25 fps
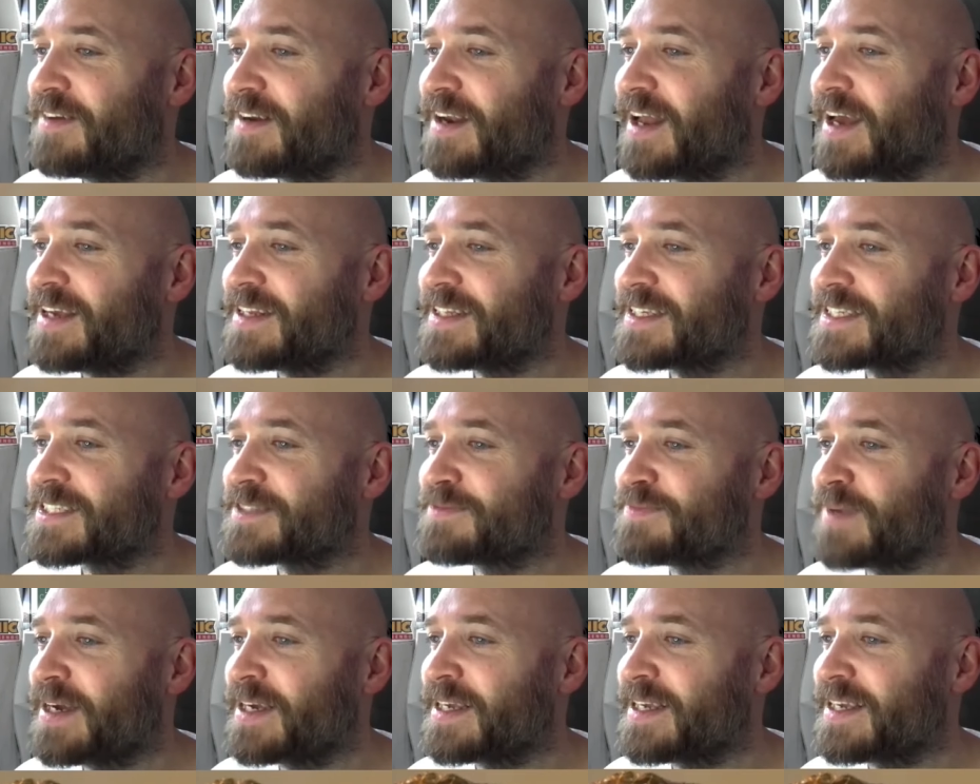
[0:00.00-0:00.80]
Vielleicht ist
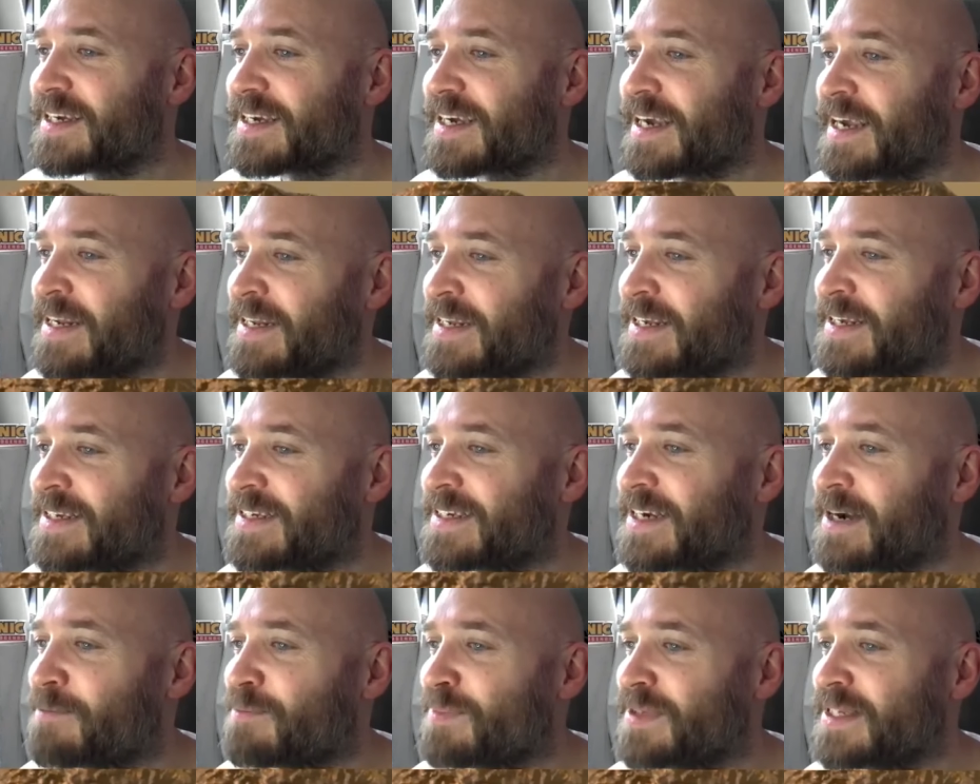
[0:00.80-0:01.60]
mein Gerät hier
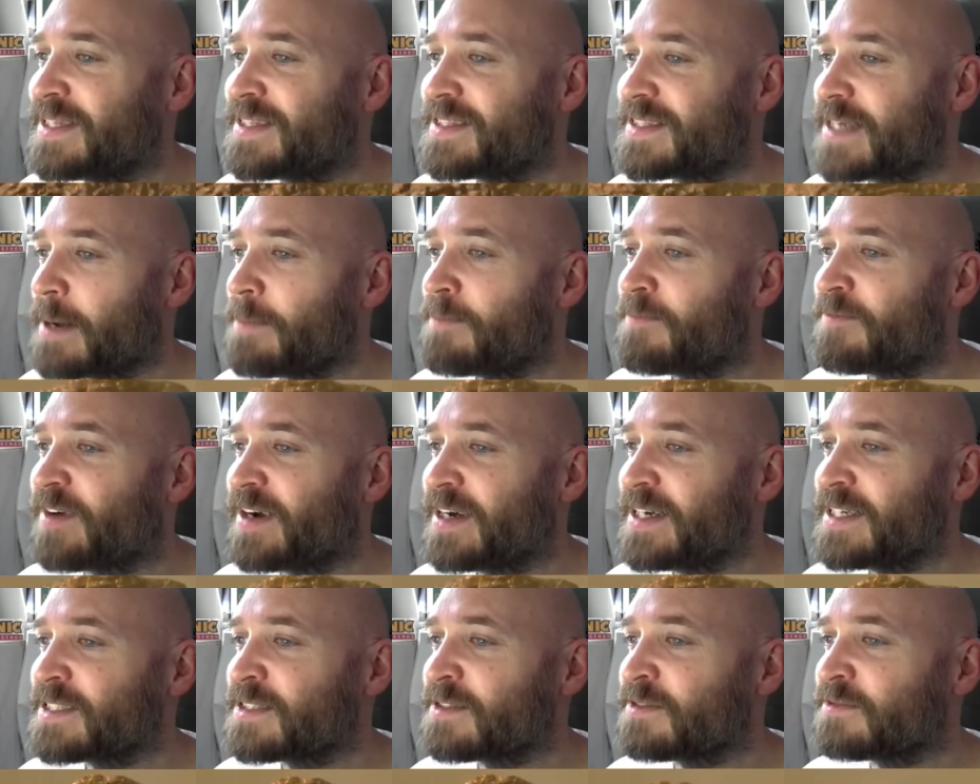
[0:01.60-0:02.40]
eher
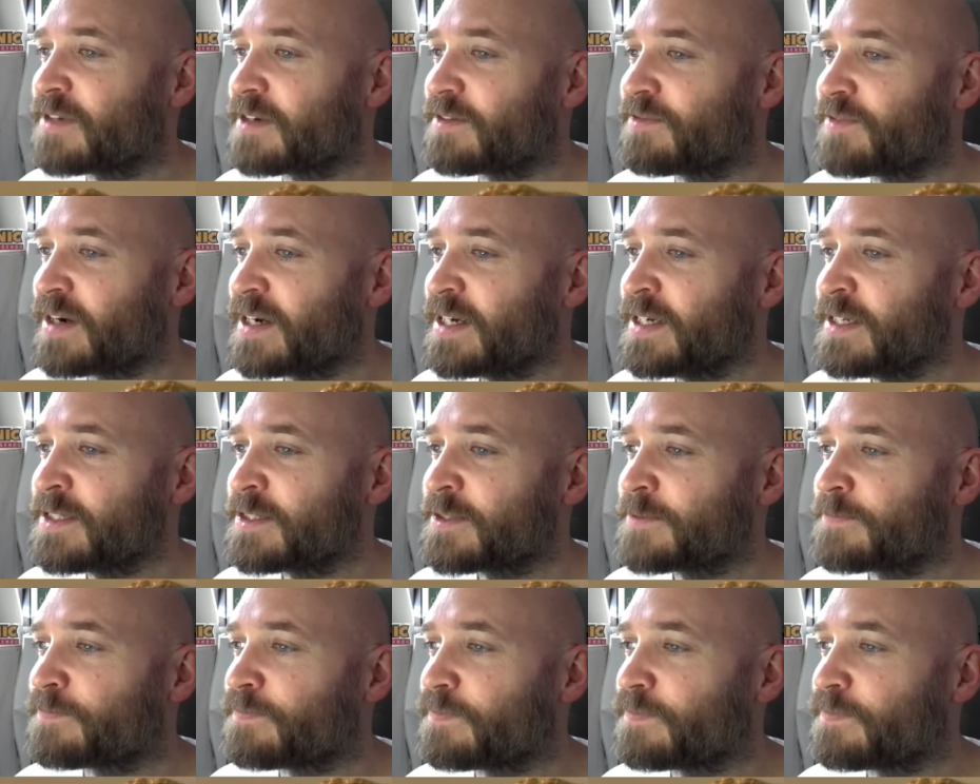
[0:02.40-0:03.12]
blitzabweisend, wer weiß.